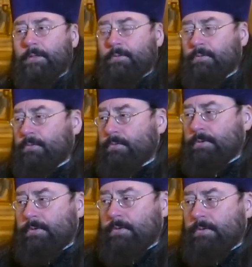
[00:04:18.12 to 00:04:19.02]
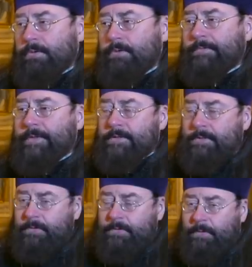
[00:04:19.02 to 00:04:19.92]
ну, э, не
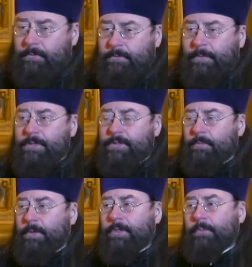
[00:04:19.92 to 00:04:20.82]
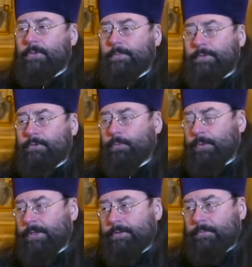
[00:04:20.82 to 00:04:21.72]
связано там с большим каким-то
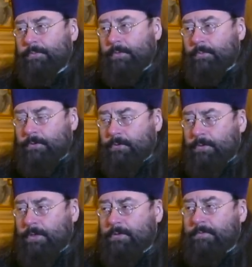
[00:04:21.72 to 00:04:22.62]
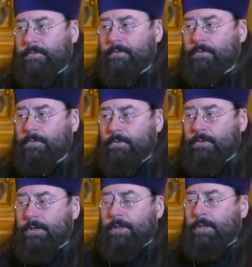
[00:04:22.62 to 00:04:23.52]
преступлением там государства, но,
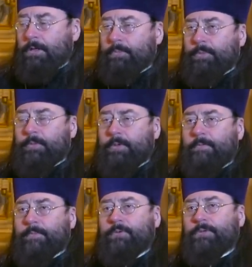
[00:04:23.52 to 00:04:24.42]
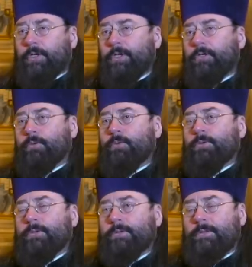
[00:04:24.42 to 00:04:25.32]
например, вопрос
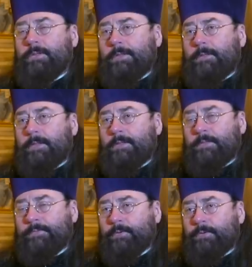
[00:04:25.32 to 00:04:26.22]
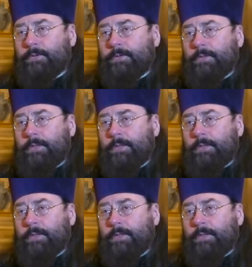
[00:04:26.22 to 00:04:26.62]
религиозности солдат на фронте.